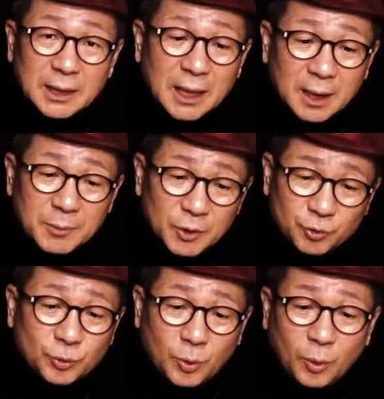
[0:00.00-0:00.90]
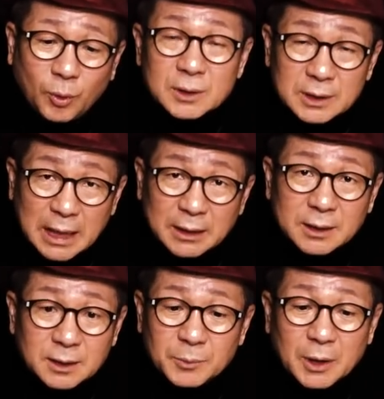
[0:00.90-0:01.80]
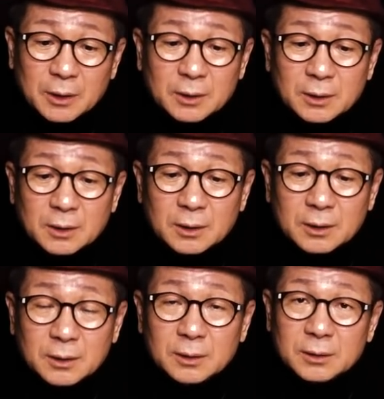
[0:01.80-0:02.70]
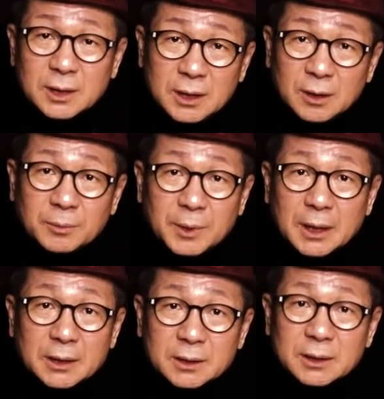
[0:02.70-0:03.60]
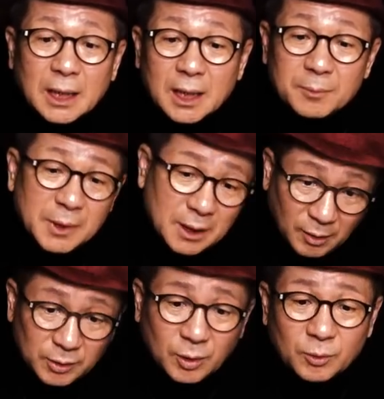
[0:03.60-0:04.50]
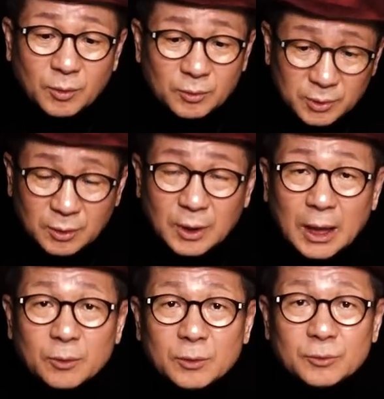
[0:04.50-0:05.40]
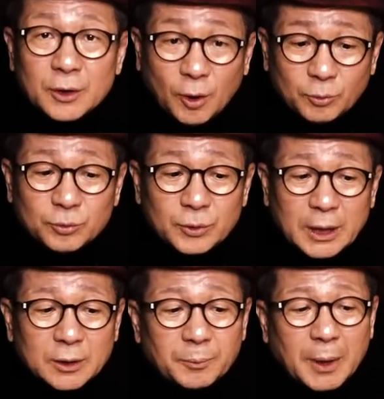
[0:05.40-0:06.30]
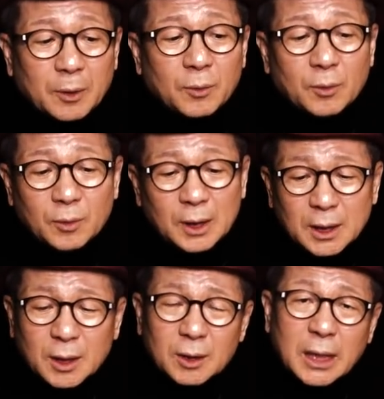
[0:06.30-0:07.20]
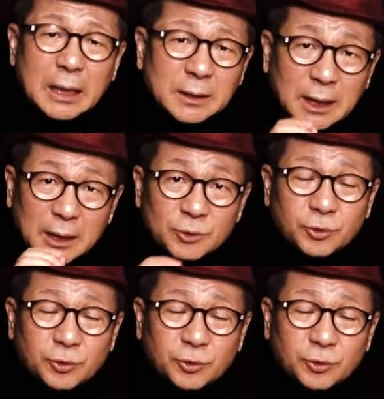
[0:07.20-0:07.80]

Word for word: 사람이 죽고 잘 쓰면은 그 기업이나 그 사람이 어, 성공하고 영웅 대접받고 이게 굉장히